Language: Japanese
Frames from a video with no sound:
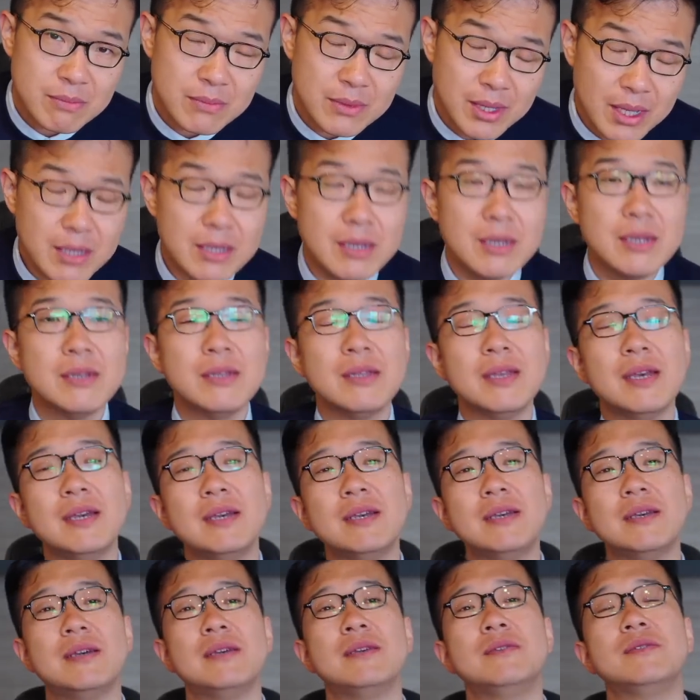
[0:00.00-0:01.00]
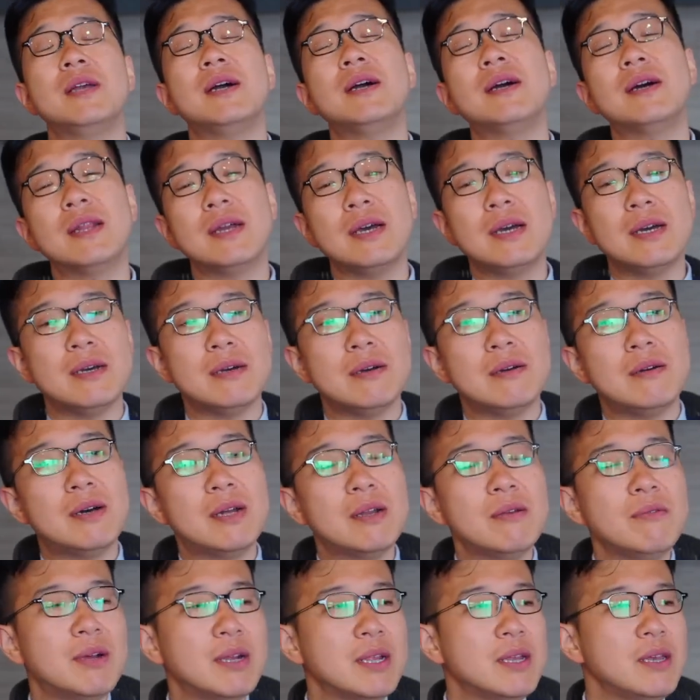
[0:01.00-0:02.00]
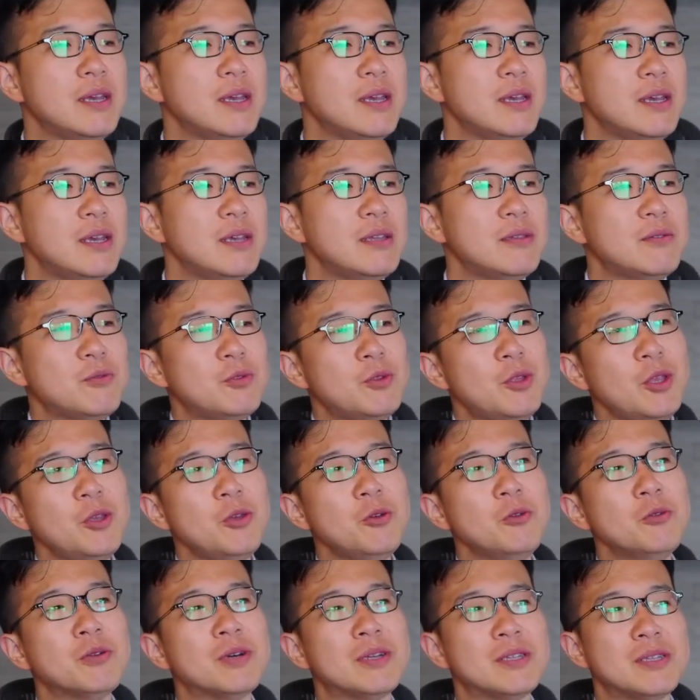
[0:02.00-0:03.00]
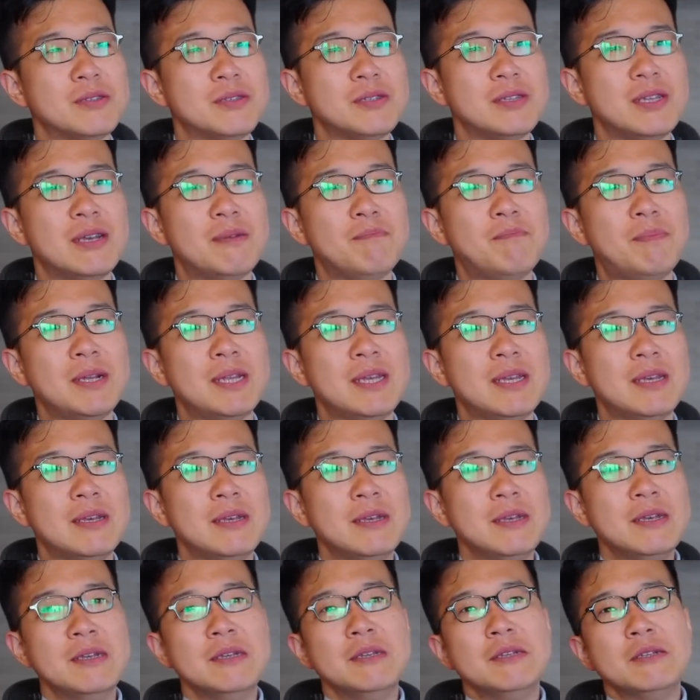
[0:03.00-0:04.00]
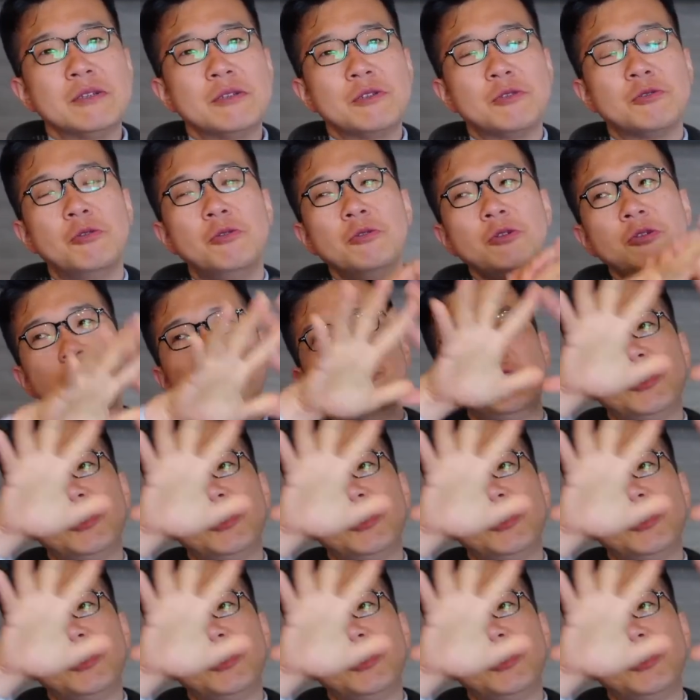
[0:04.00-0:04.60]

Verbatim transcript: ね、だから我々っていうのはですね、やっぱりそうい